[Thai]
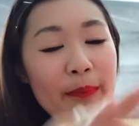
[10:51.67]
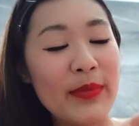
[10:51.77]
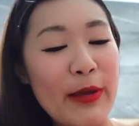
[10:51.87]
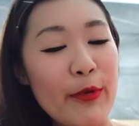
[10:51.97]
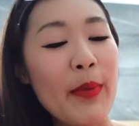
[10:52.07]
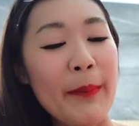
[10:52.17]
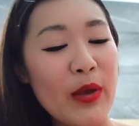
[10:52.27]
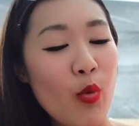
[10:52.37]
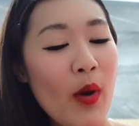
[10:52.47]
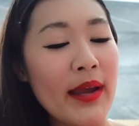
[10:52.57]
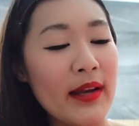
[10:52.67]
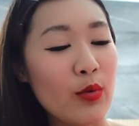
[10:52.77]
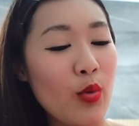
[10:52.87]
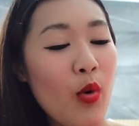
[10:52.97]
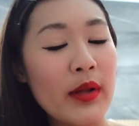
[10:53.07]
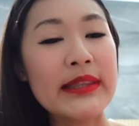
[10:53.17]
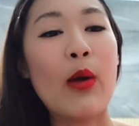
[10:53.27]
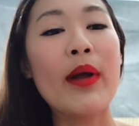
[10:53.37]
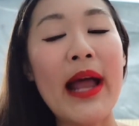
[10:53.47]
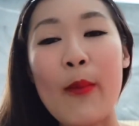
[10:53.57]
รีวิวแบบไม่อวยนะทุกคนแต่
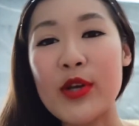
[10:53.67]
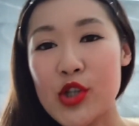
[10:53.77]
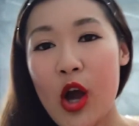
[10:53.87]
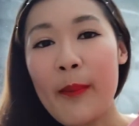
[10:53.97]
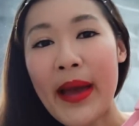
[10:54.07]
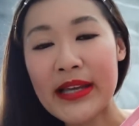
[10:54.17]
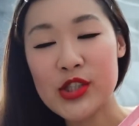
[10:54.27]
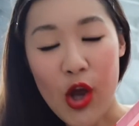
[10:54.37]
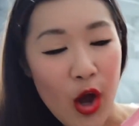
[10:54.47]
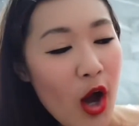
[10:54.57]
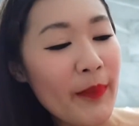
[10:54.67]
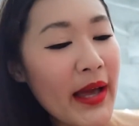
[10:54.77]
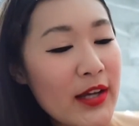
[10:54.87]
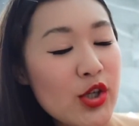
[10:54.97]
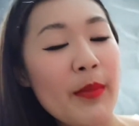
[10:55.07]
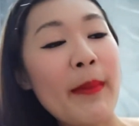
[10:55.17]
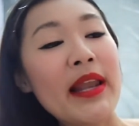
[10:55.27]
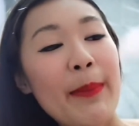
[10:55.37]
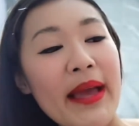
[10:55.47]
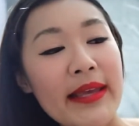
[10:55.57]
ว่าถามว่าชอบไหมชอบนะคะ ชอบมา
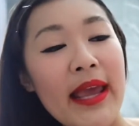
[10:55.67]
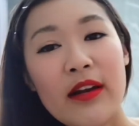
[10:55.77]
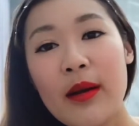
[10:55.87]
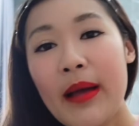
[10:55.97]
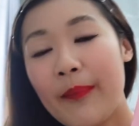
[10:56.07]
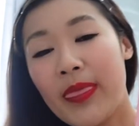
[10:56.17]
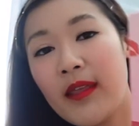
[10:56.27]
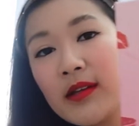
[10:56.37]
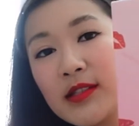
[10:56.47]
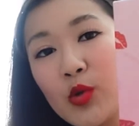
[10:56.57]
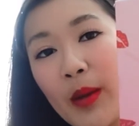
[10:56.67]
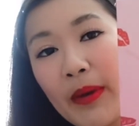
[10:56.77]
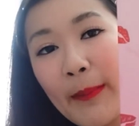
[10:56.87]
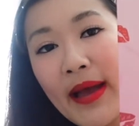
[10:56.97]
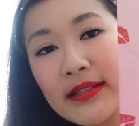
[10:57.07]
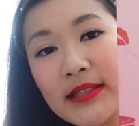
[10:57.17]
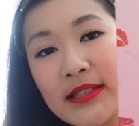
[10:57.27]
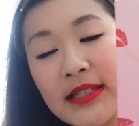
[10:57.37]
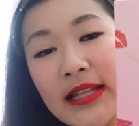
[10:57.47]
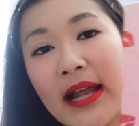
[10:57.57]
กๆแล้วแพ็กเกจก็แบบสวยมากๆจ
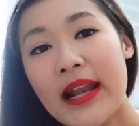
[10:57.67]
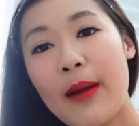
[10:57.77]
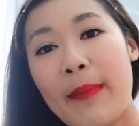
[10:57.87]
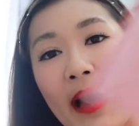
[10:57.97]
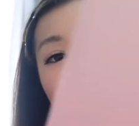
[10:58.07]
ริง ๆ น่ารักมา